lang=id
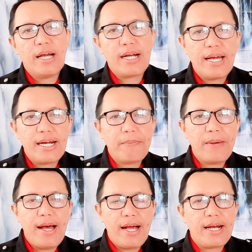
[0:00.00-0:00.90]
Agar
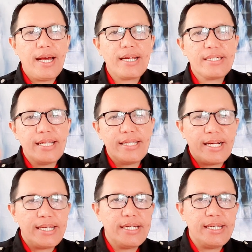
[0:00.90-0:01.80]
apa? Agar
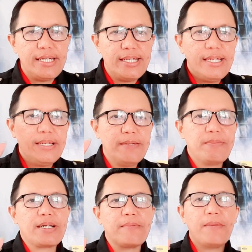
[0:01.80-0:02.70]
channel ini
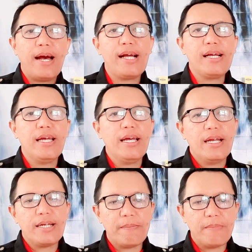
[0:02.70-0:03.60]
berkembang
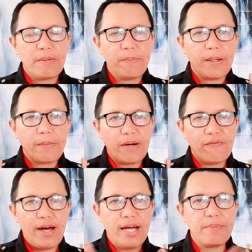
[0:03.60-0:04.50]
dan
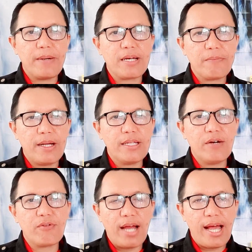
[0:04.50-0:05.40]
bermanfaat bagi
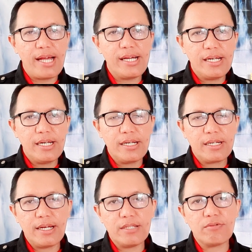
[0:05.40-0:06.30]
banyak orang
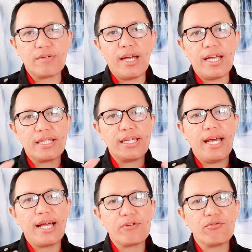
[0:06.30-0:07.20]
dan juga
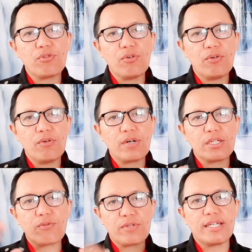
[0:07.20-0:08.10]
ikhtiar untuk
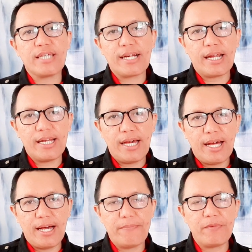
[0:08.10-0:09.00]
kesuksesan
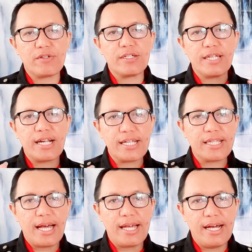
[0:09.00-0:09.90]
Anda, kesuksesan
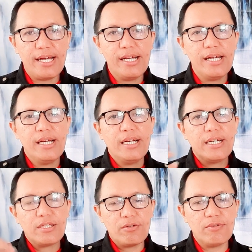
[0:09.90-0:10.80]
kita ya.
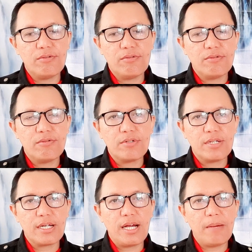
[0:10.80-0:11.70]
Itu
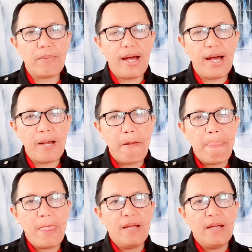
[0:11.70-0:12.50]
sehingga apa?